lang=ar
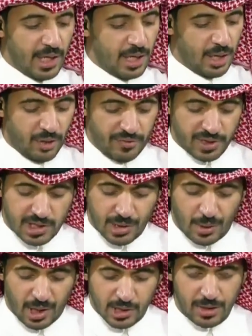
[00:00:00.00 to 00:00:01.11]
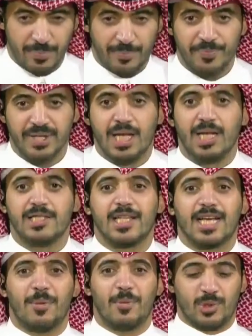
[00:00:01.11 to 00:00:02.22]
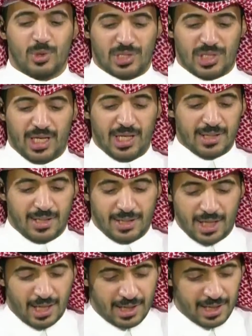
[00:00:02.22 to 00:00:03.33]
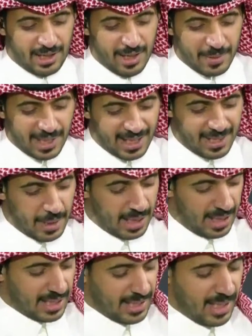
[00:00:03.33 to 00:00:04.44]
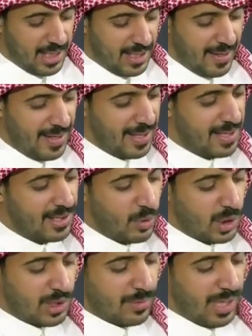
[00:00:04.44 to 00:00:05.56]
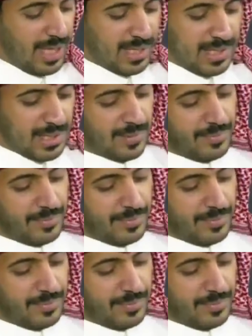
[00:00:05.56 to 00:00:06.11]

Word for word: آه، غرفه التواصل يا ليت اذا كان موجود سعيد عندنا لك هديه بنقدمها لك تدري شو اتمنى؟ وش تتمنى عزيز؟